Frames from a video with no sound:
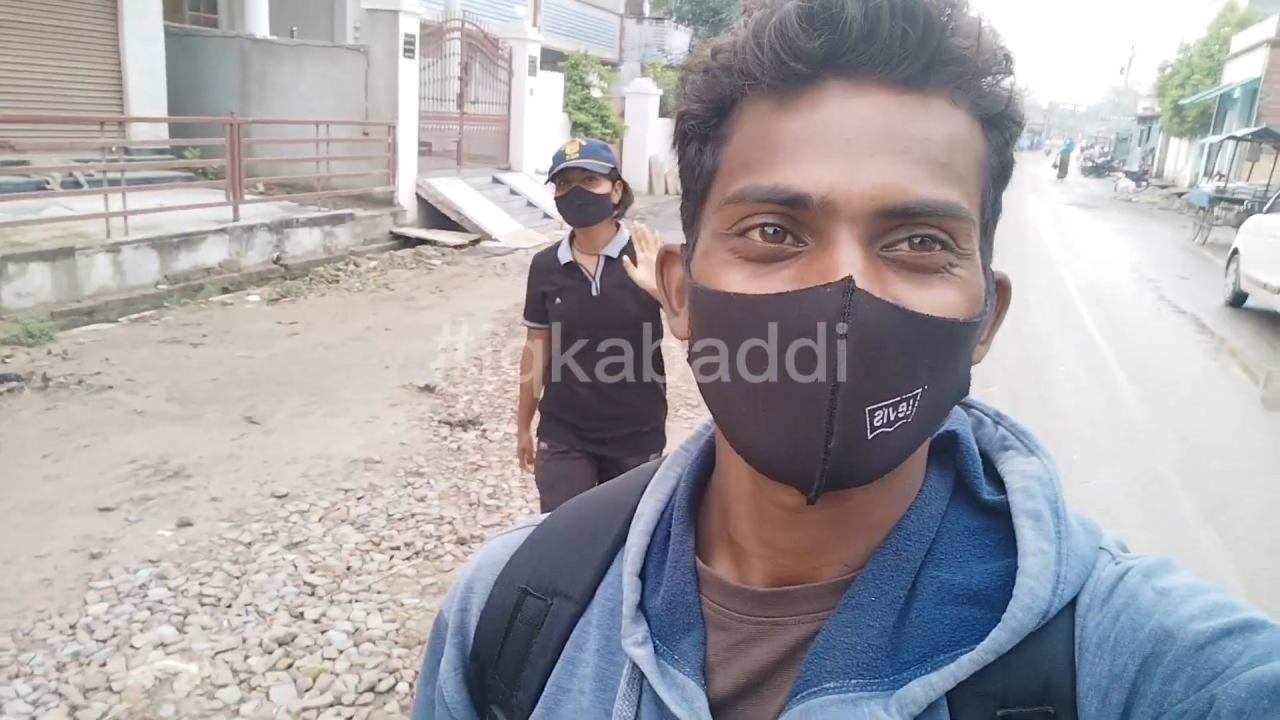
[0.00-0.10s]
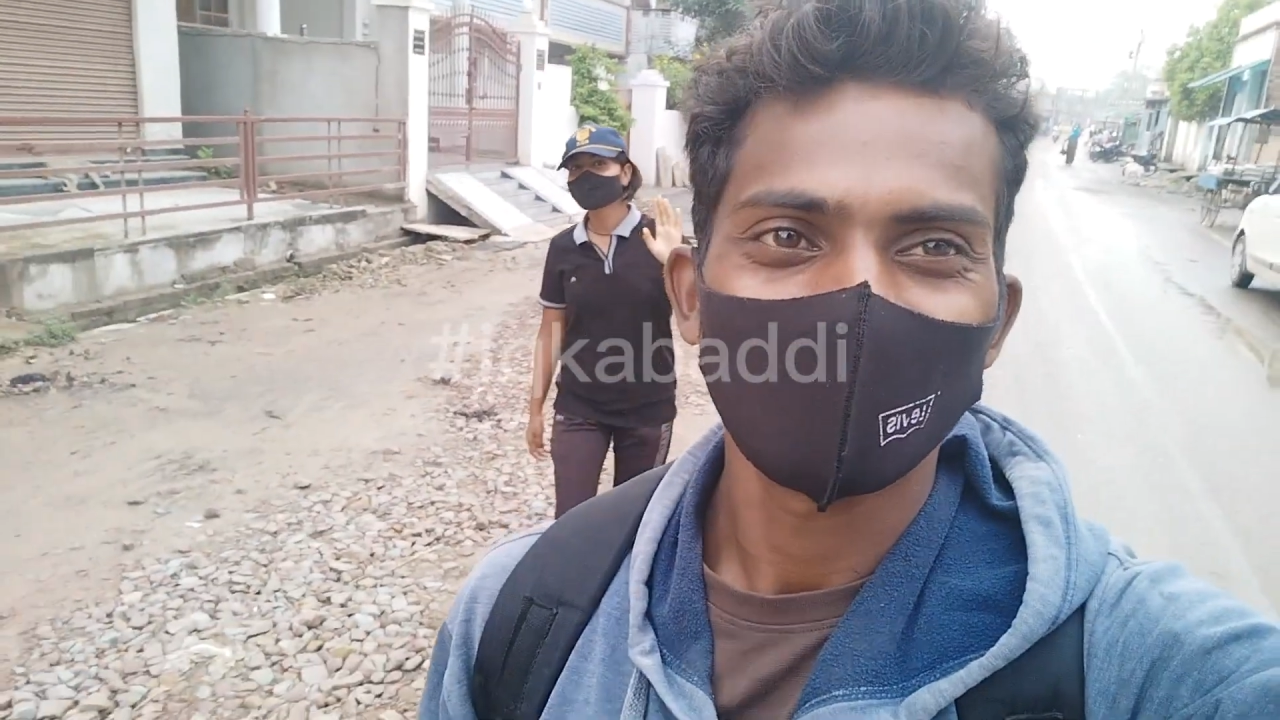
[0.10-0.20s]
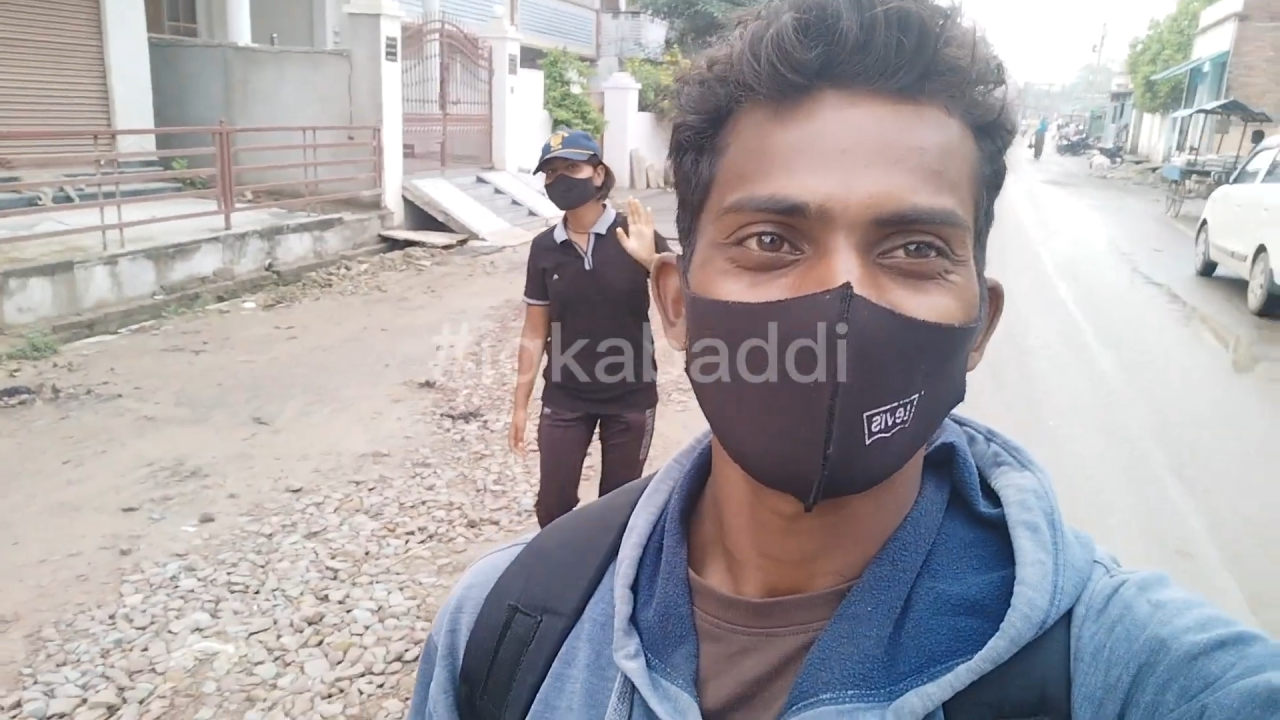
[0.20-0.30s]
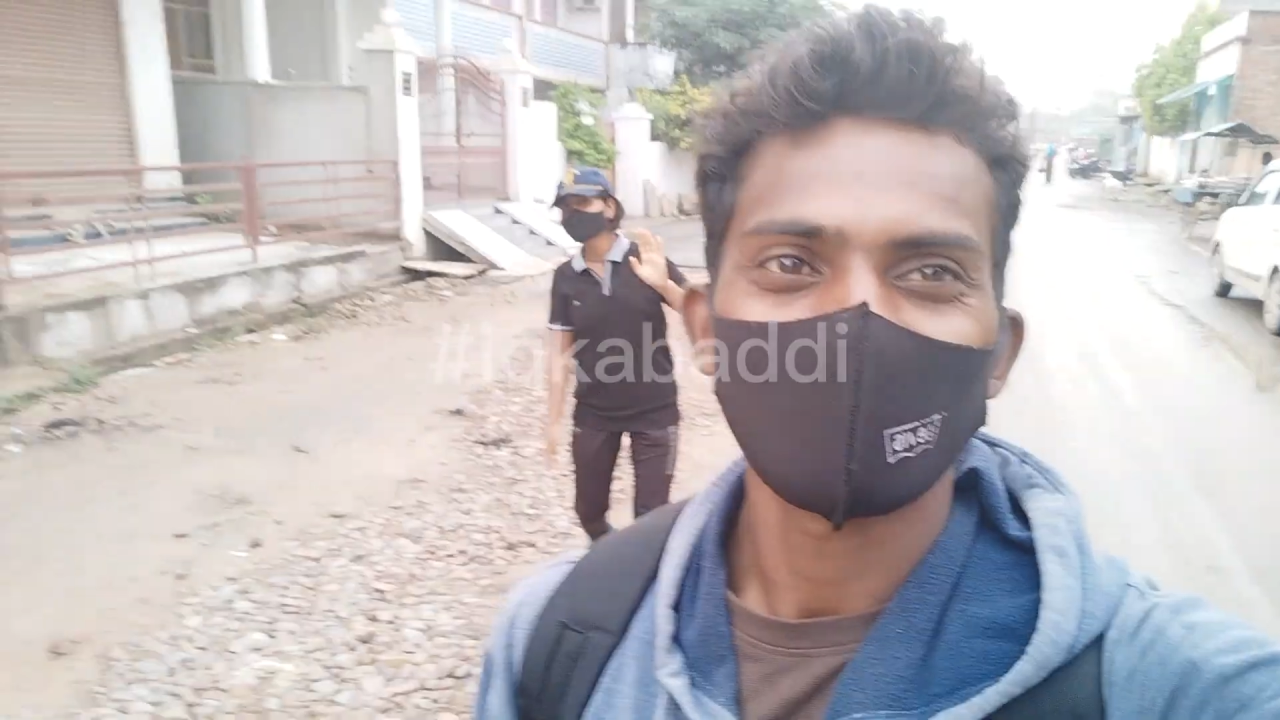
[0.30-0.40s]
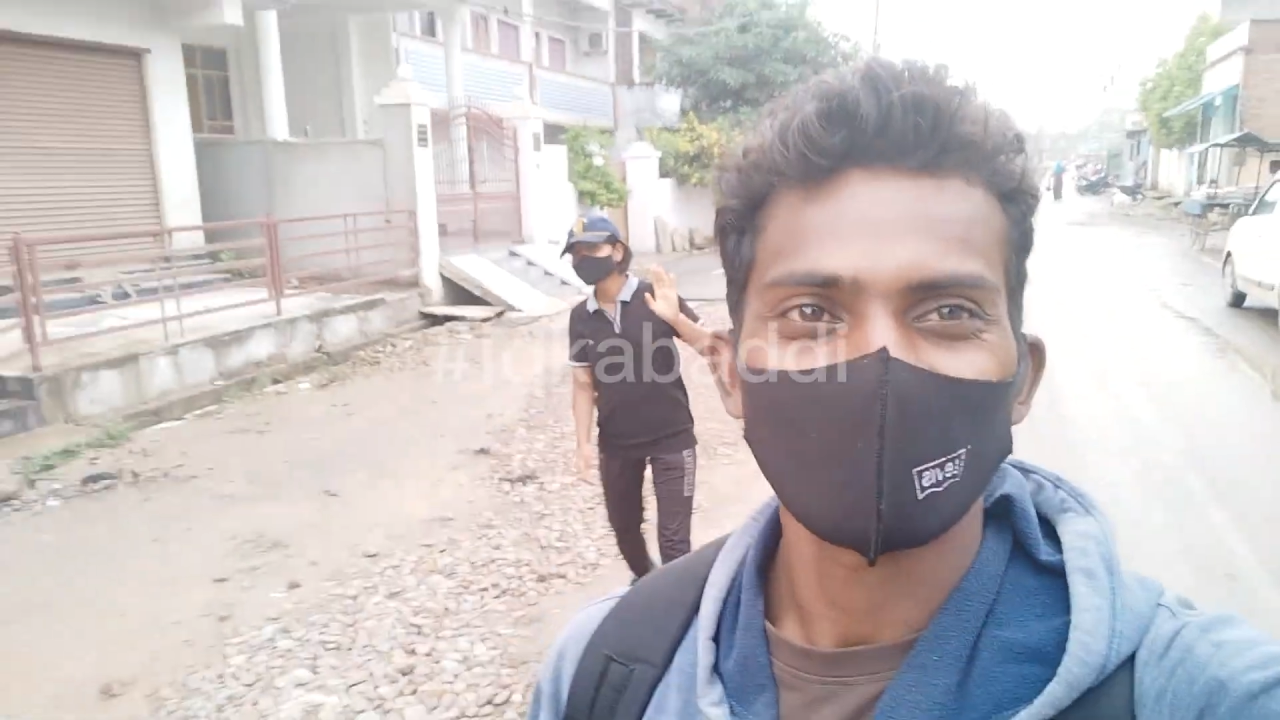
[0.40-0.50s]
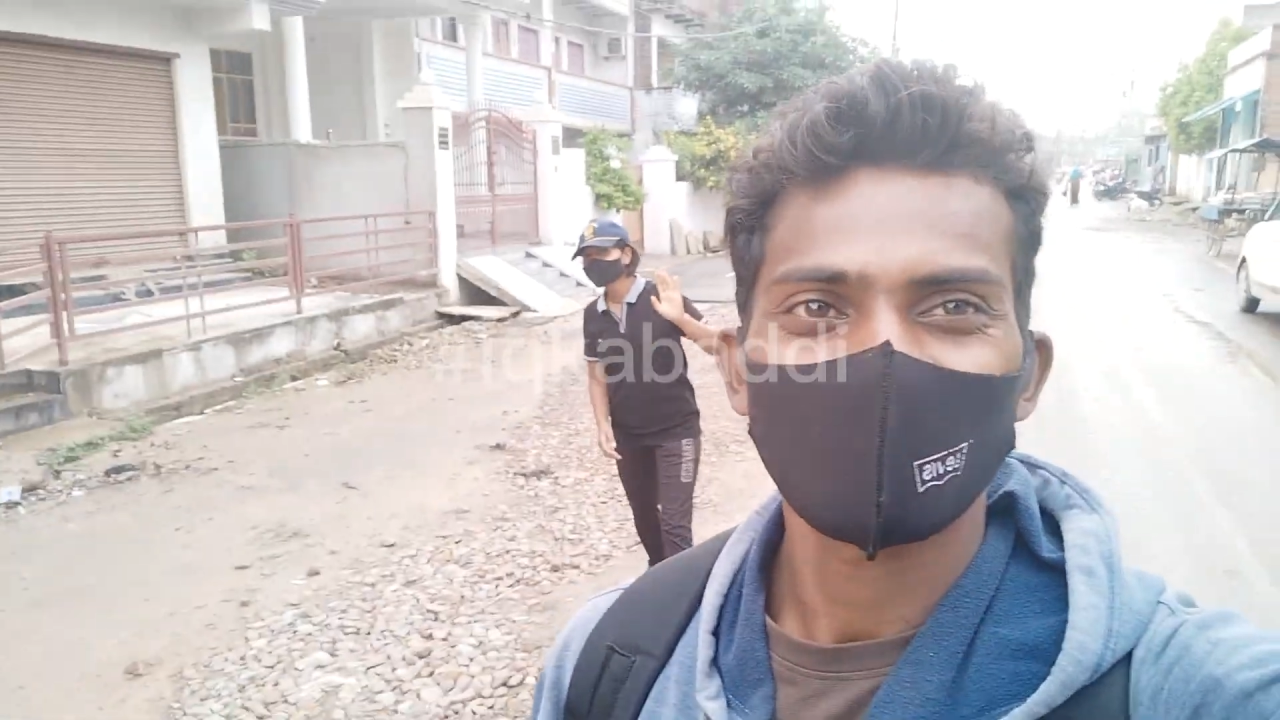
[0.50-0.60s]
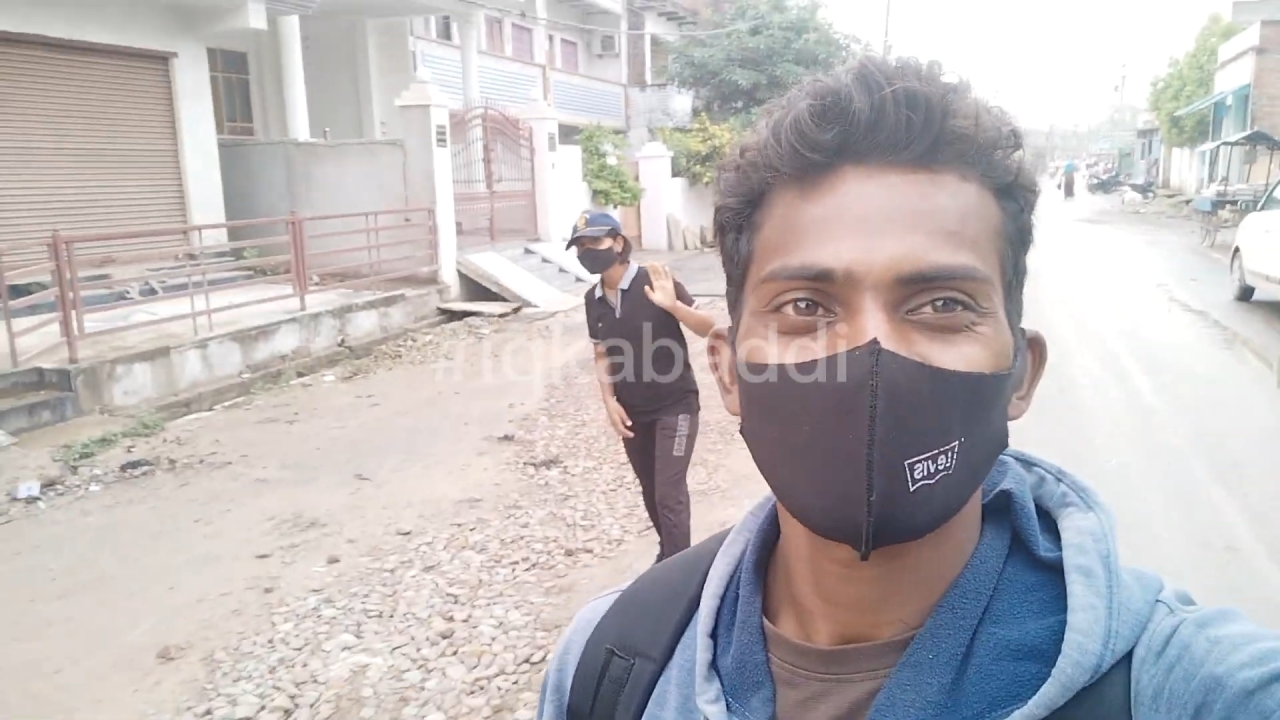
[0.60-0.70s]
करेंगे हम